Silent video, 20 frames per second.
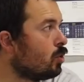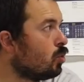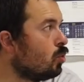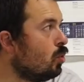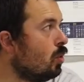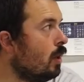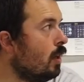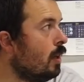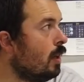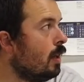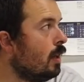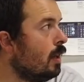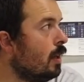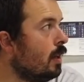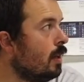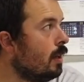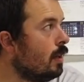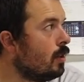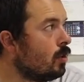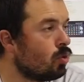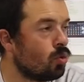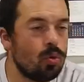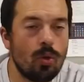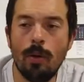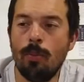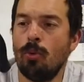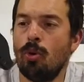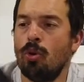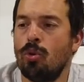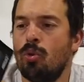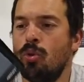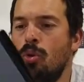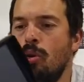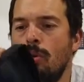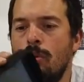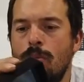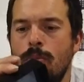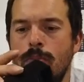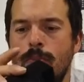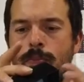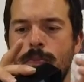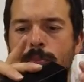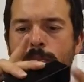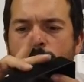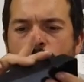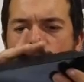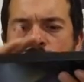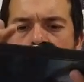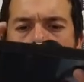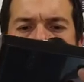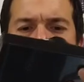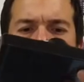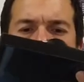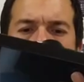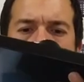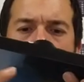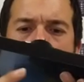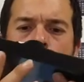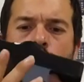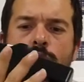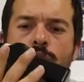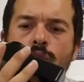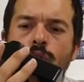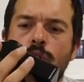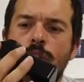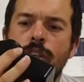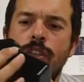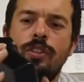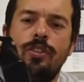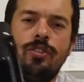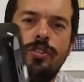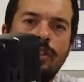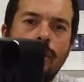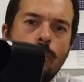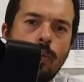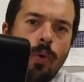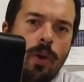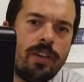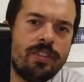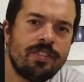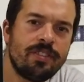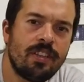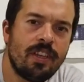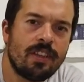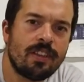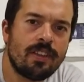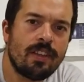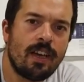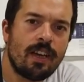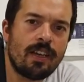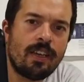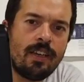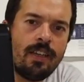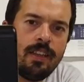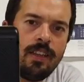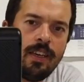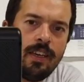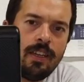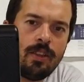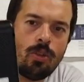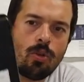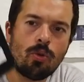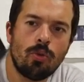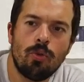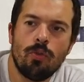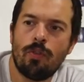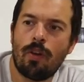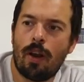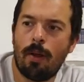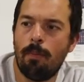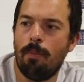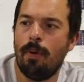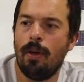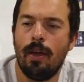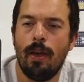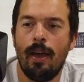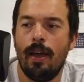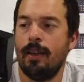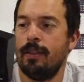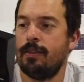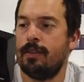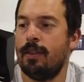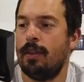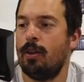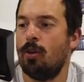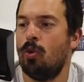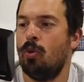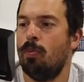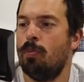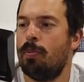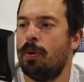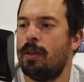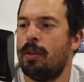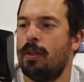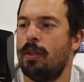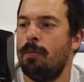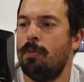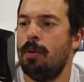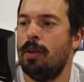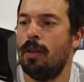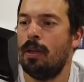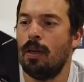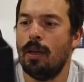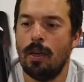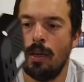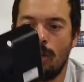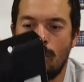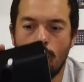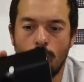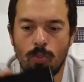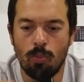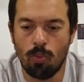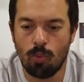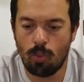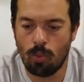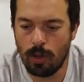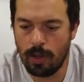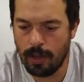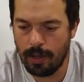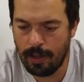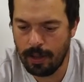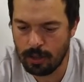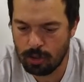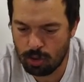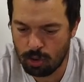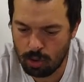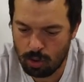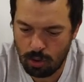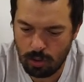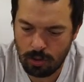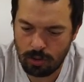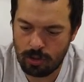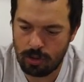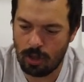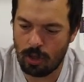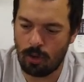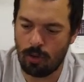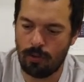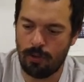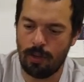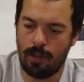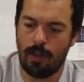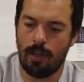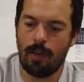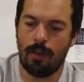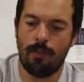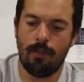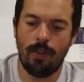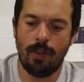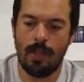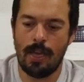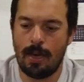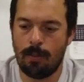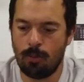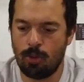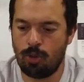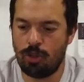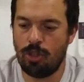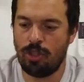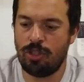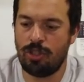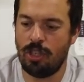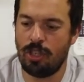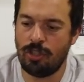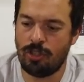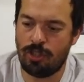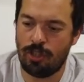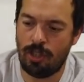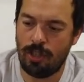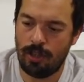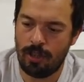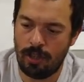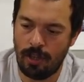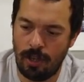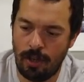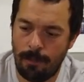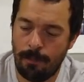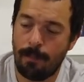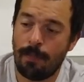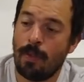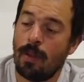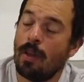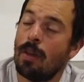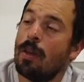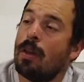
sul, eh, sulla moto visto che ha questi attacchi dietro dovrebbe essere compatibile comunque adesso starò a vedere vediamo se si accende